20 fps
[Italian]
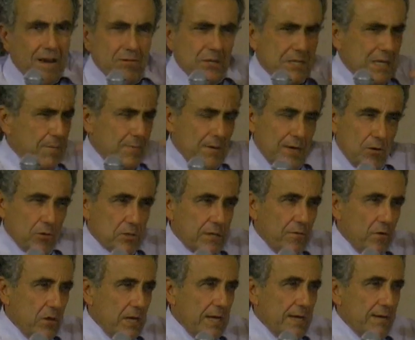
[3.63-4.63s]
non si capiva cosa
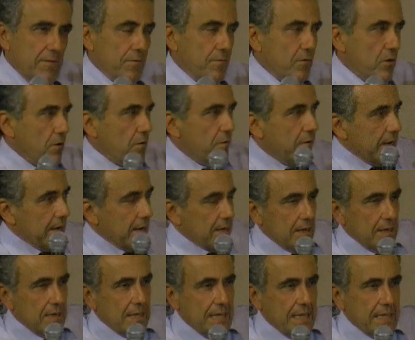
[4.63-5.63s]
volevo, volevo fare che
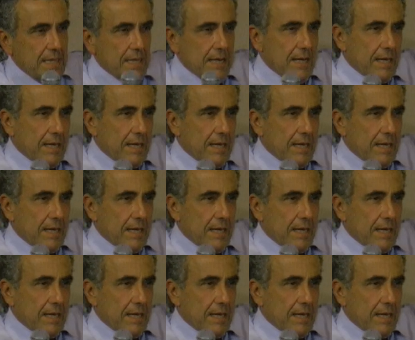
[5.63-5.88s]
il leader,